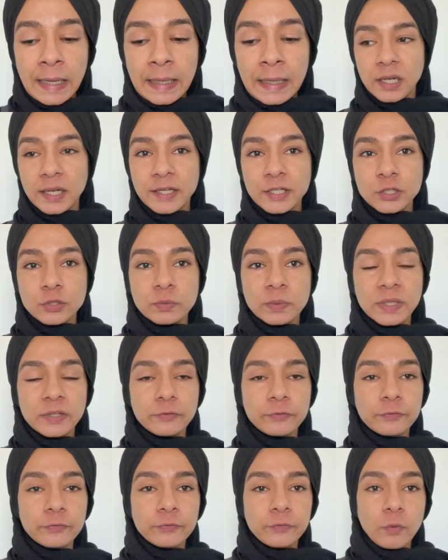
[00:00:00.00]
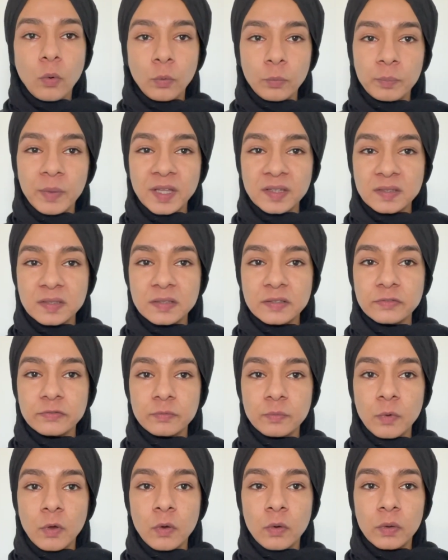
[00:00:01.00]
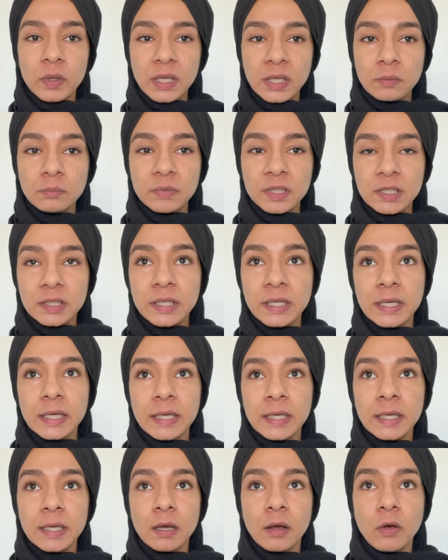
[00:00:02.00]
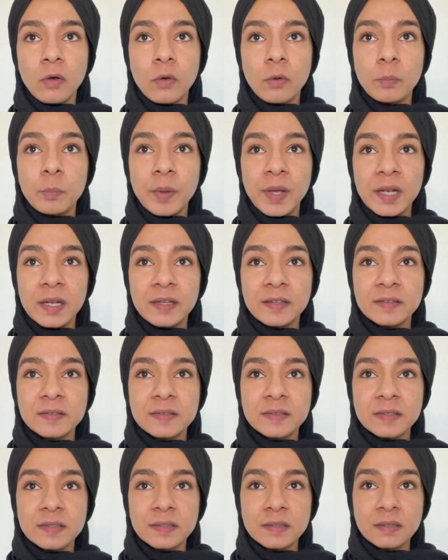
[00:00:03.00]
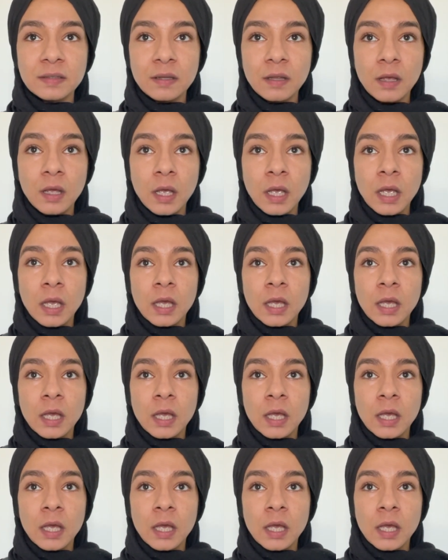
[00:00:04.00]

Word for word: les Juifs ont massivement émigré en Palestine